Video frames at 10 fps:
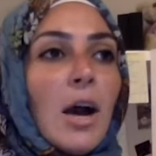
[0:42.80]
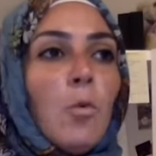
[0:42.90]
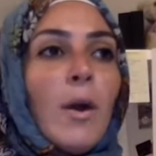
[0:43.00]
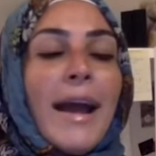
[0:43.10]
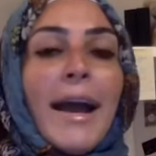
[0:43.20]

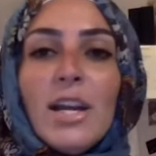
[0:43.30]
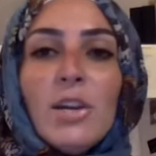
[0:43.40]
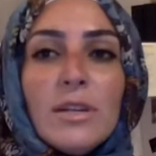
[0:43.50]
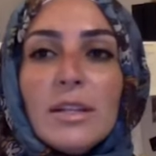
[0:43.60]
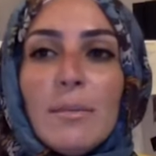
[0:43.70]
وانا
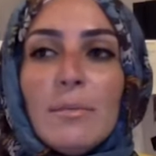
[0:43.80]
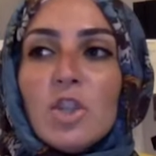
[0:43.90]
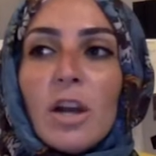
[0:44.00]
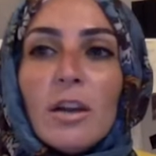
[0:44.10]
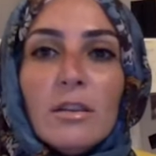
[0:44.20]
عارف ان ده
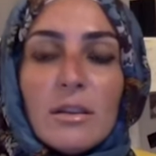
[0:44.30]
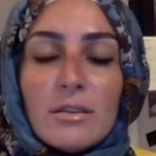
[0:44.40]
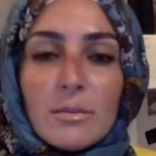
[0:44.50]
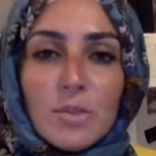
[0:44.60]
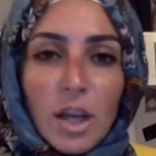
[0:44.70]
مش
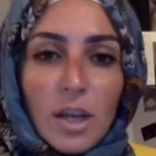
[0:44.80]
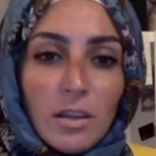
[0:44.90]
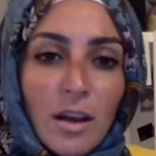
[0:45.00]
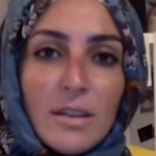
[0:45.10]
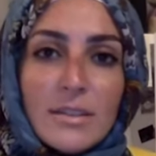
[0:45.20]
هينقص مش
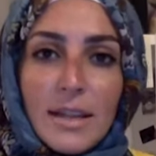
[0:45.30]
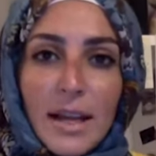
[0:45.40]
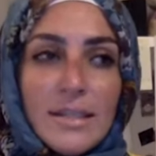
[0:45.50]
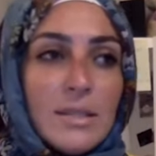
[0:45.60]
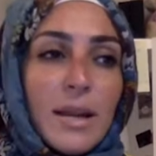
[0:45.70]
هينقص اللي
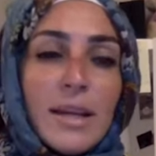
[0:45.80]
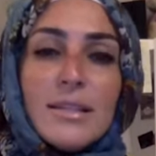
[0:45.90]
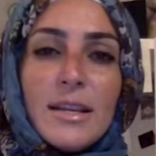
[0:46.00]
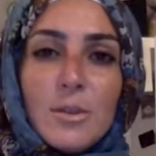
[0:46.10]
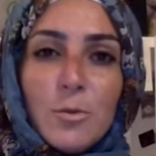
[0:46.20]
عندي بالعكس
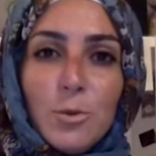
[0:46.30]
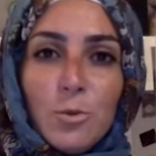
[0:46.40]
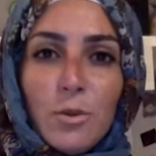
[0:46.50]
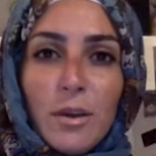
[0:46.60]
ده هيزوده